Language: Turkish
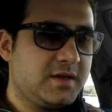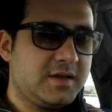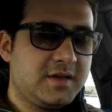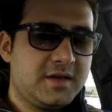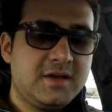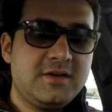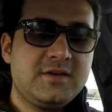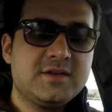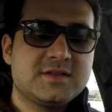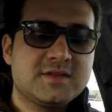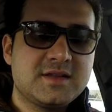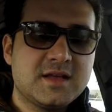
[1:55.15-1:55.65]

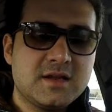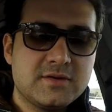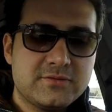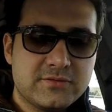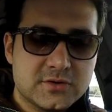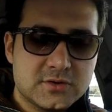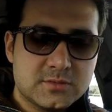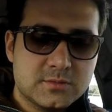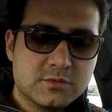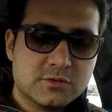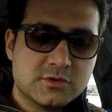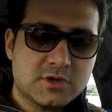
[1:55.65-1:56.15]
Evet
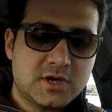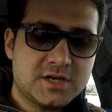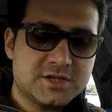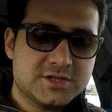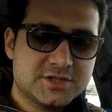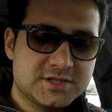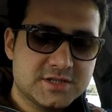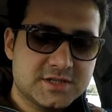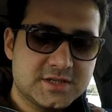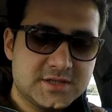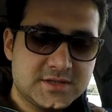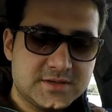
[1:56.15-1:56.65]
telefonumuzu
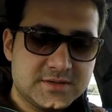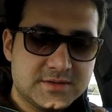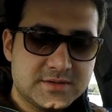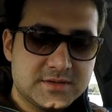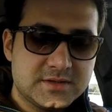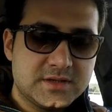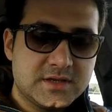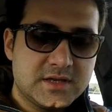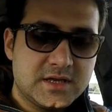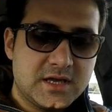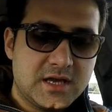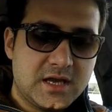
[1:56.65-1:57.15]
açtık.
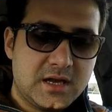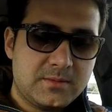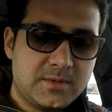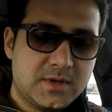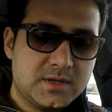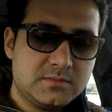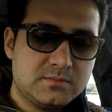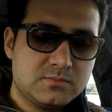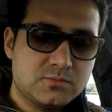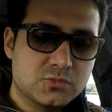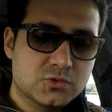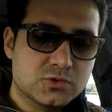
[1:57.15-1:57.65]

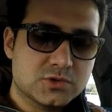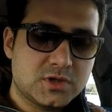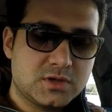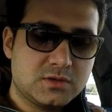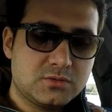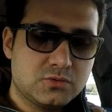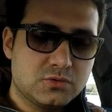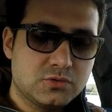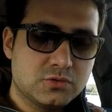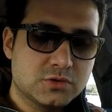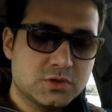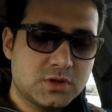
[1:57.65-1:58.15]
Hemen
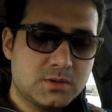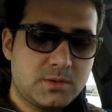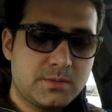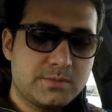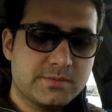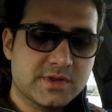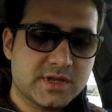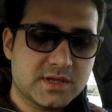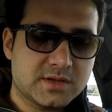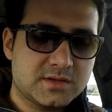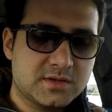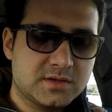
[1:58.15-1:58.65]
buradan
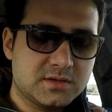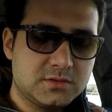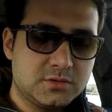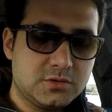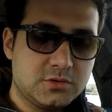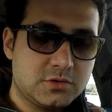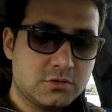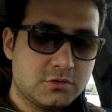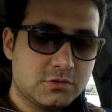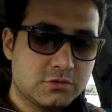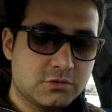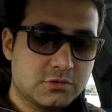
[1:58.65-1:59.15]
uygulamamıza
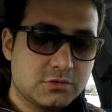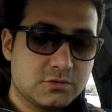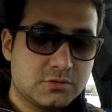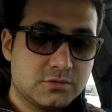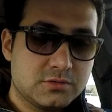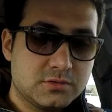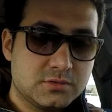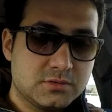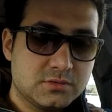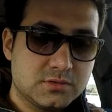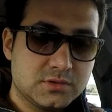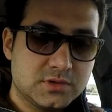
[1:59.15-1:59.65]
tıklıyoruz.
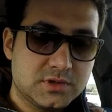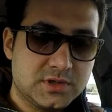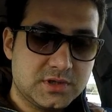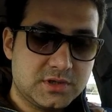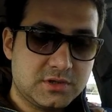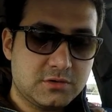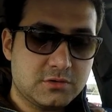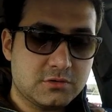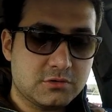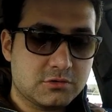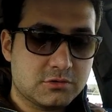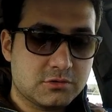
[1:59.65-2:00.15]

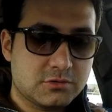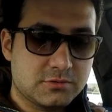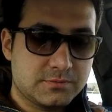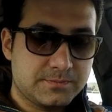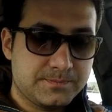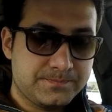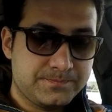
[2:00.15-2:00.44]
Giriyoruz.